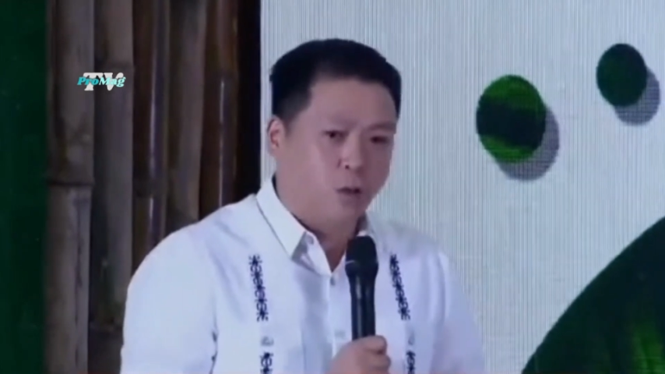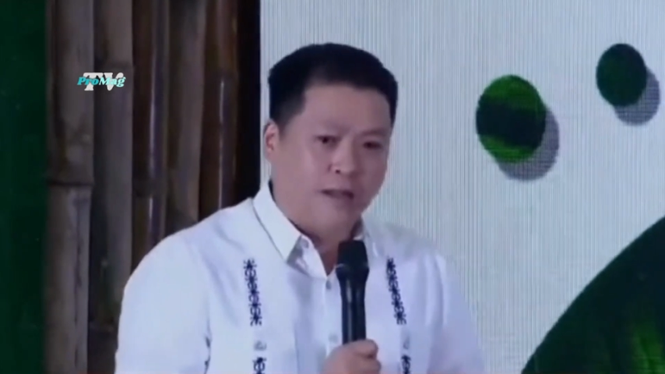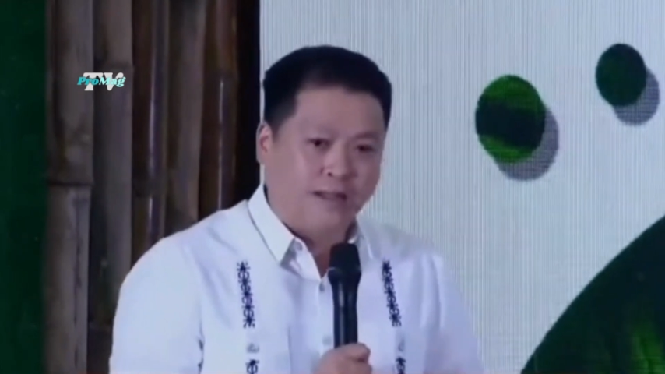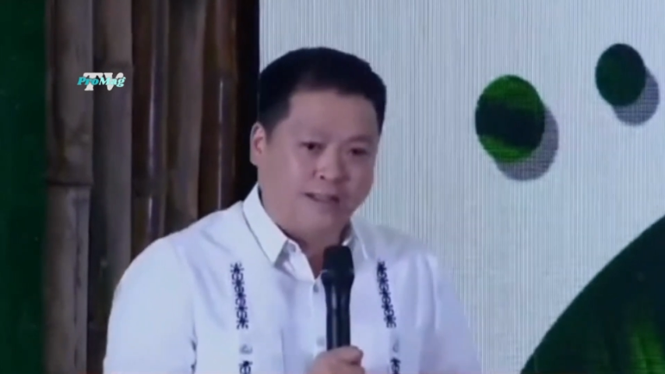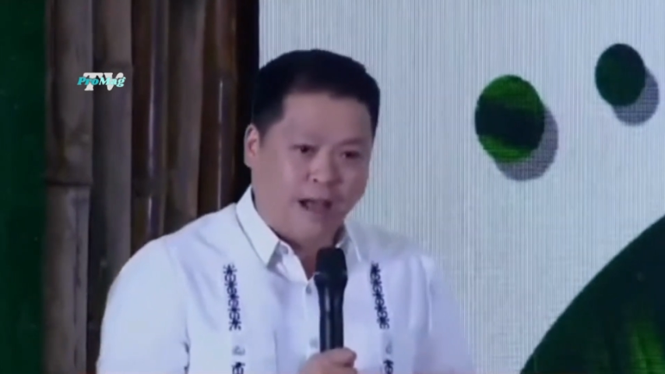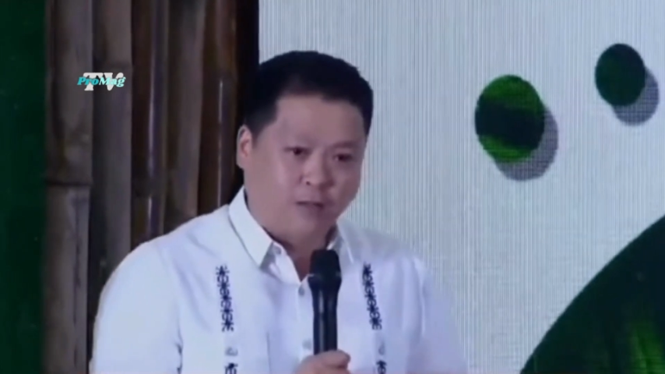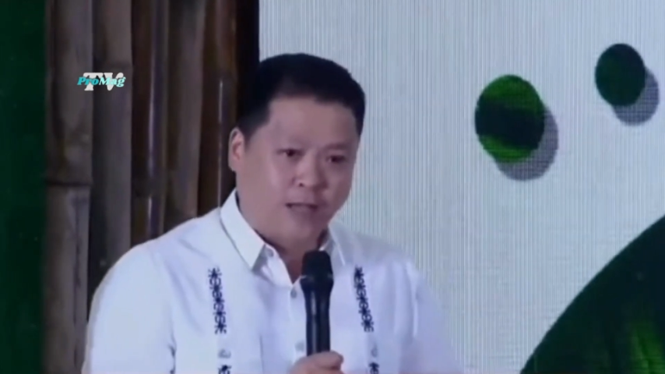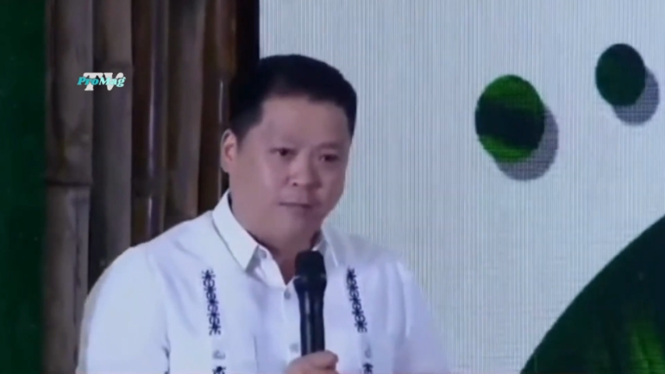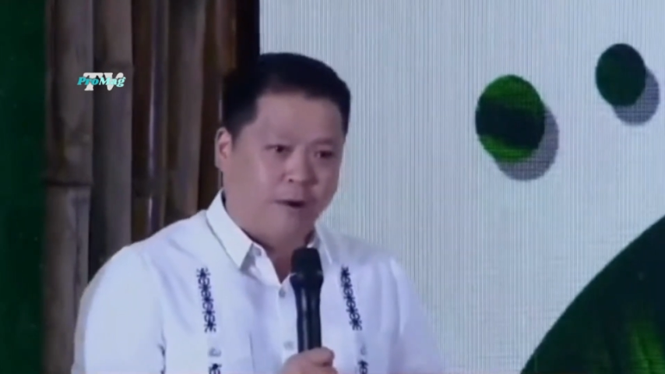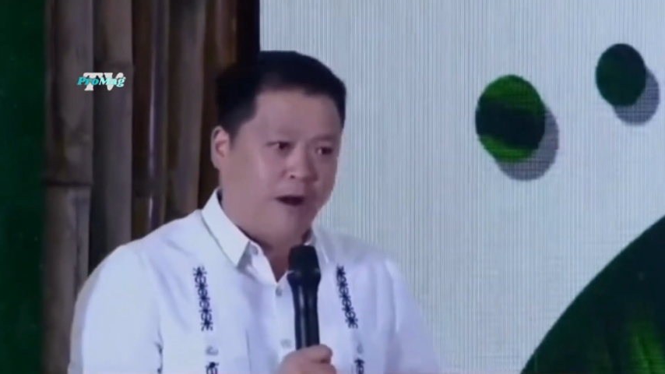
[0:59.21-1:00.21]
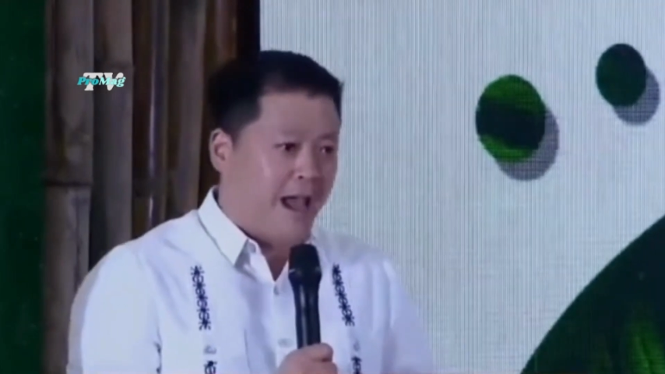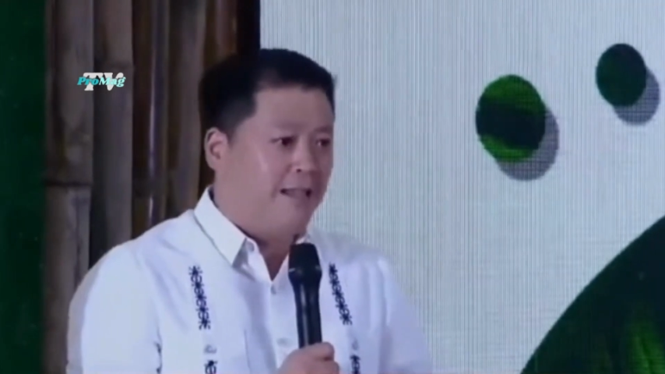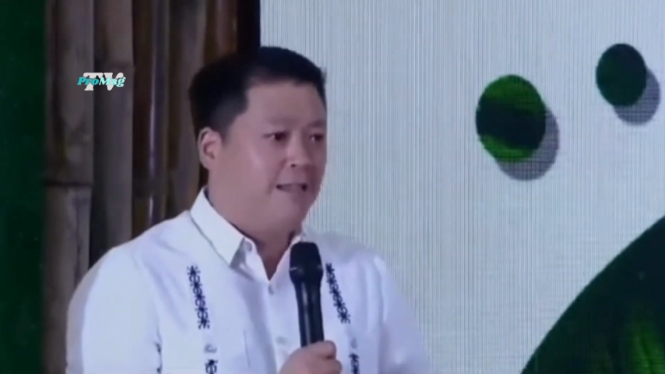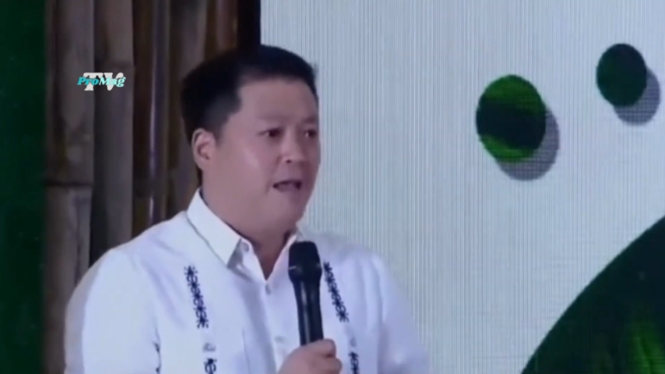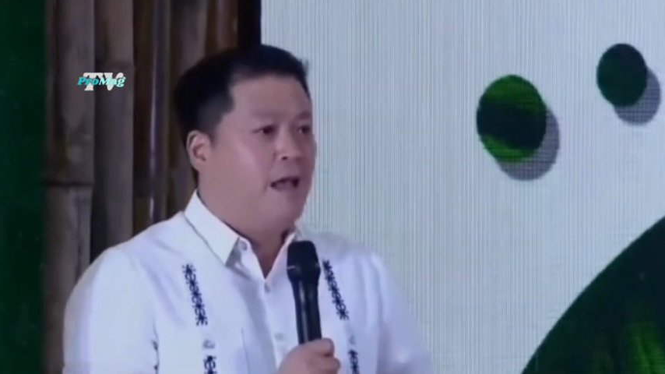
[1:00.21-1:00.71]
20,000 per
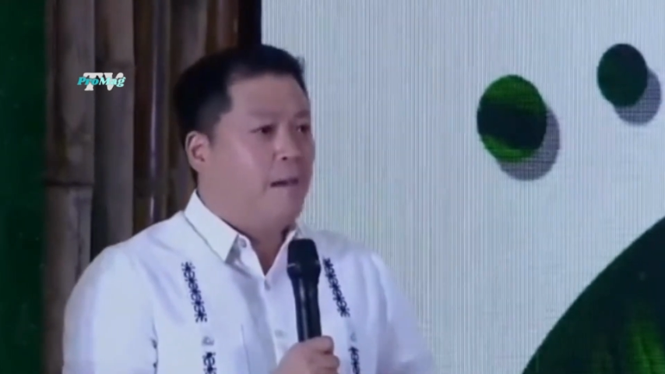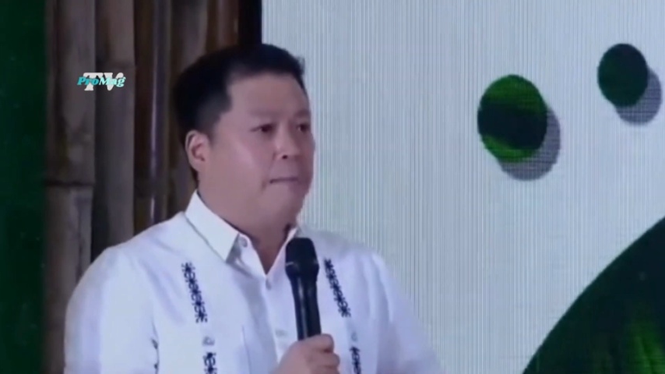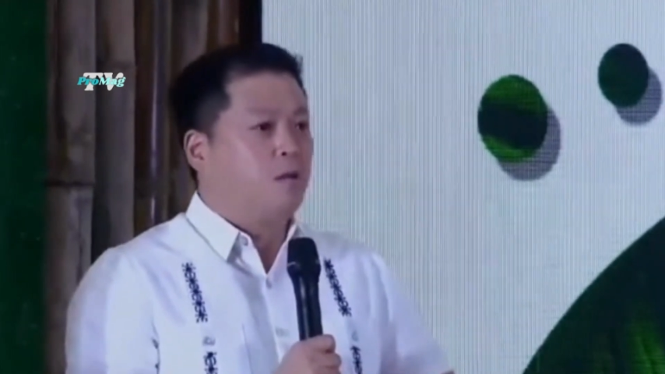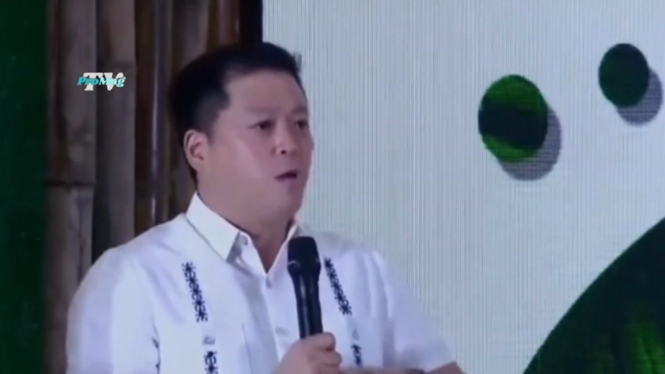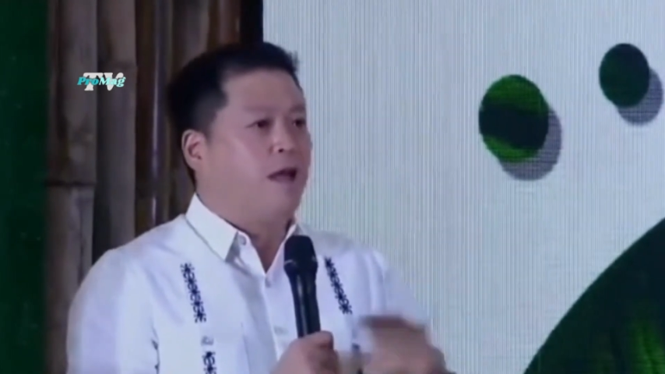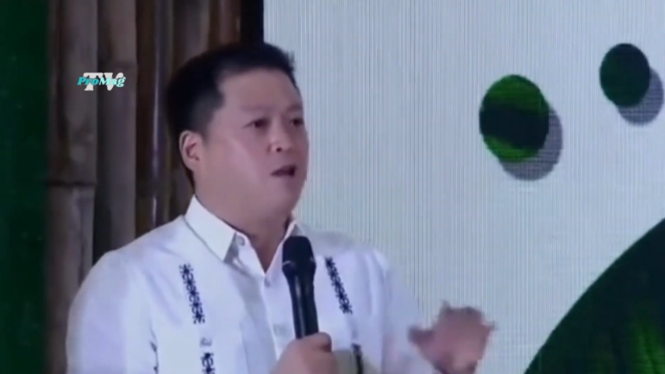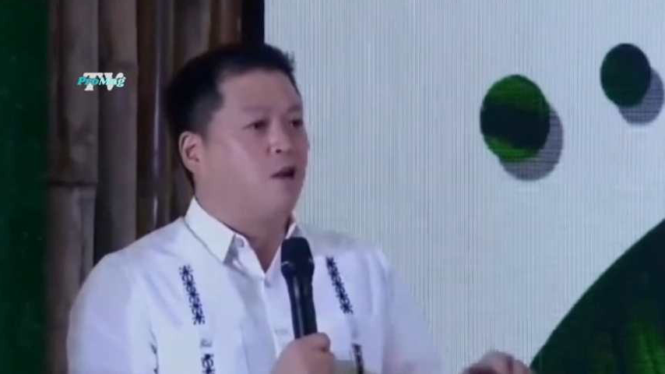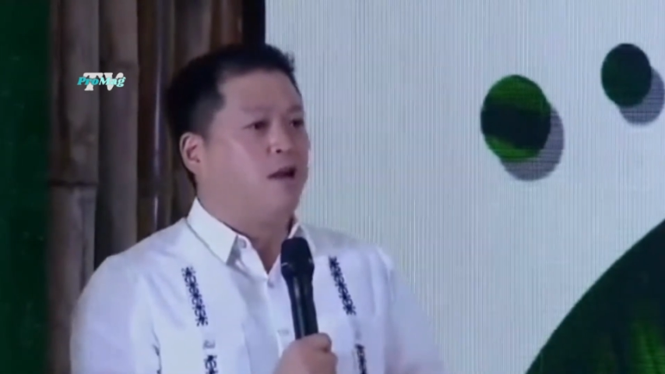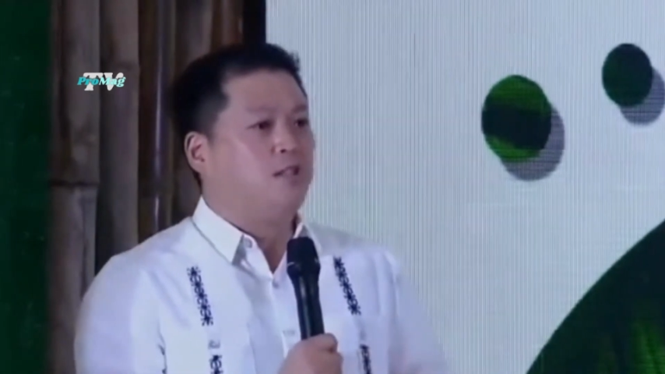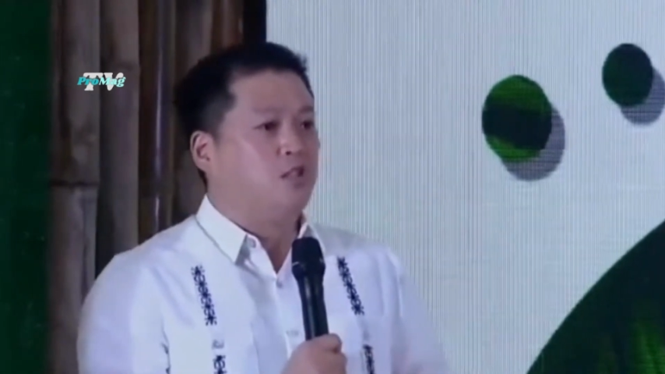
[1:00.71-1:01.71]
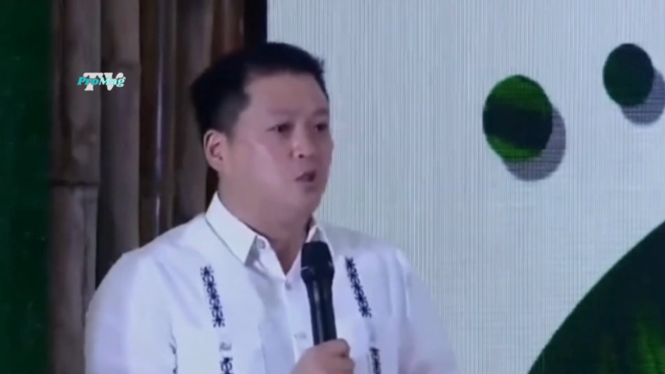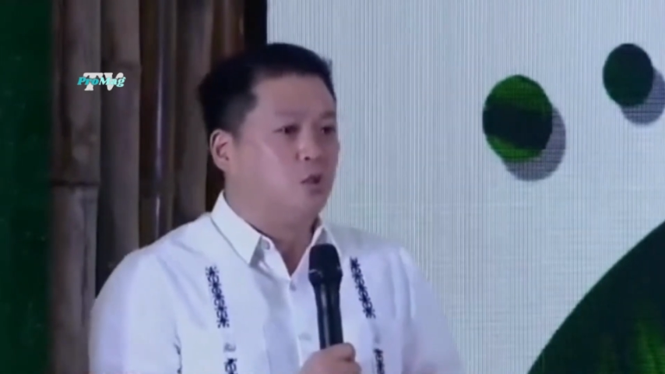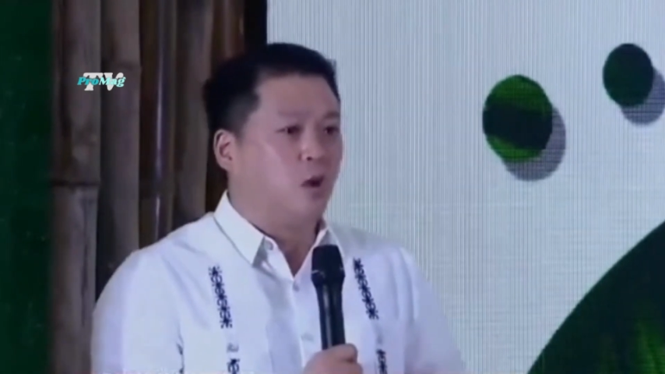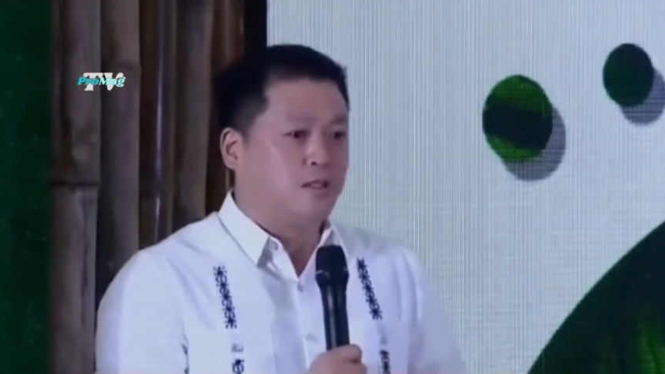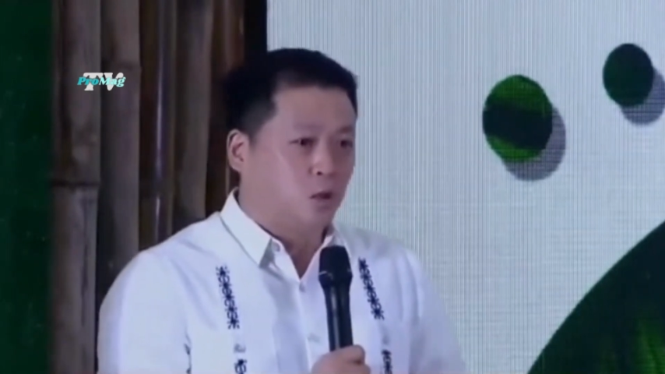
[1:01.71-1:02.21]
head, but we encourage
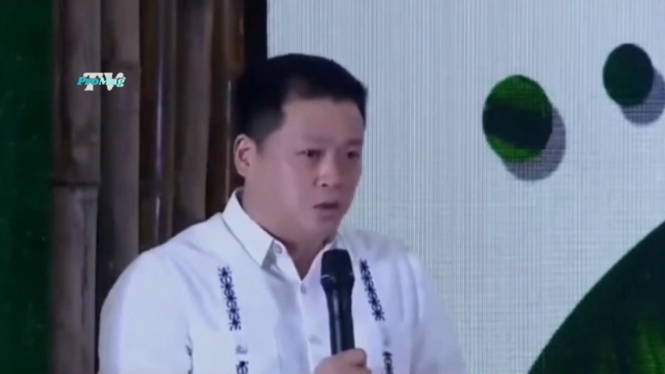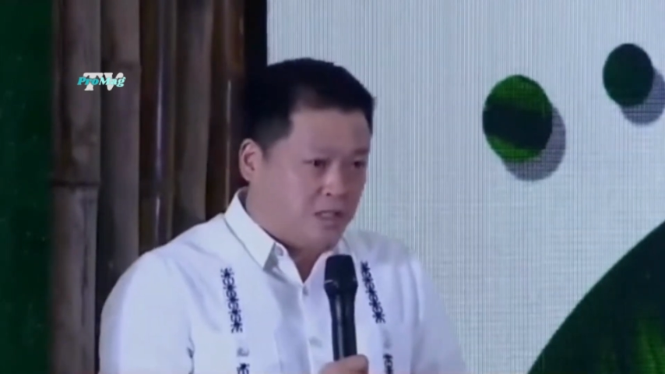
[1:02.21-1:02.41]
you to